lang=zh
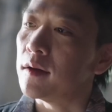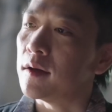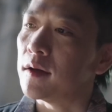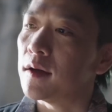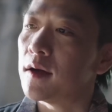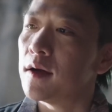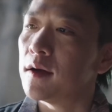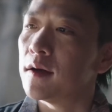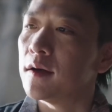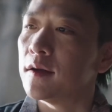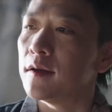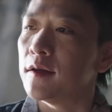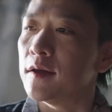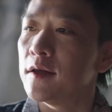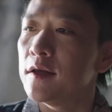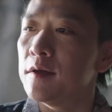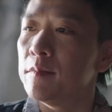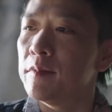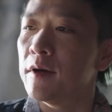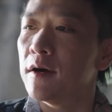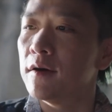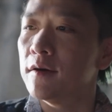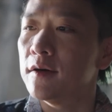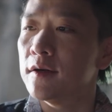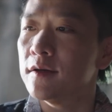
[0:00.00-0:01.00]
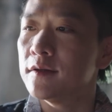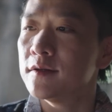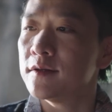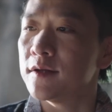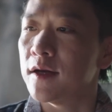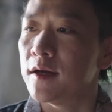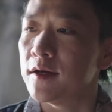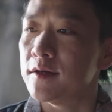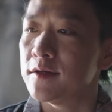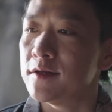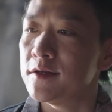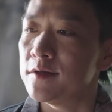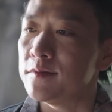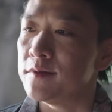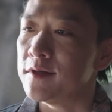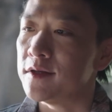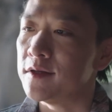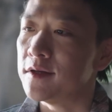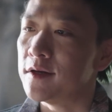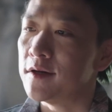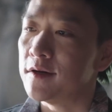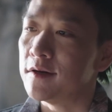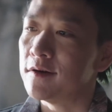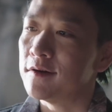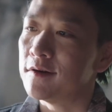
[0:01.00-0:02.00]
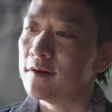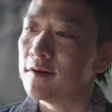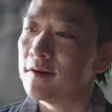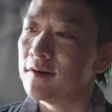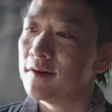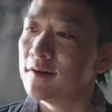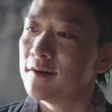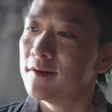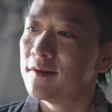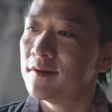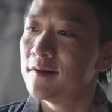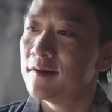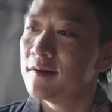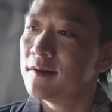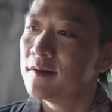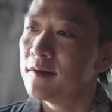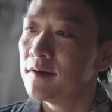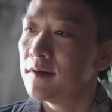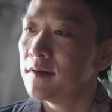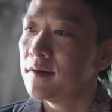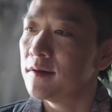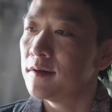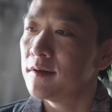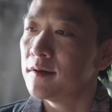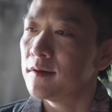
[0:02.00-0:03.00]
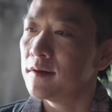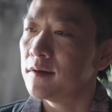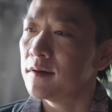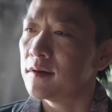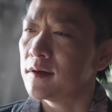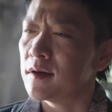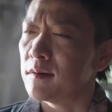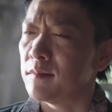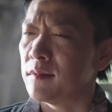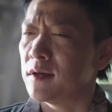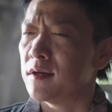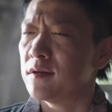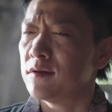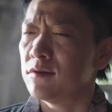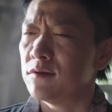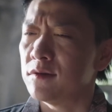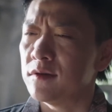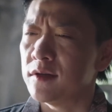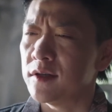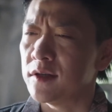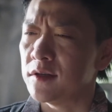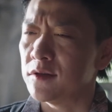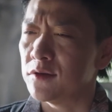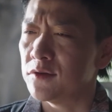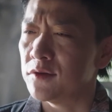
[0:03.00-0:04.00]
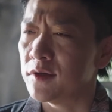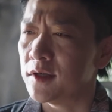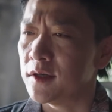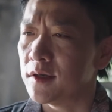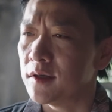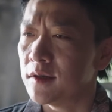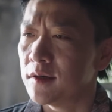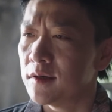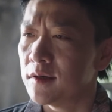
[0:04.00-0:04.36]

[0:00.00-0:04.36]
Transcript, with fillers: 你看看你一表人才，细皮嫩肉的，干嘛受这个罪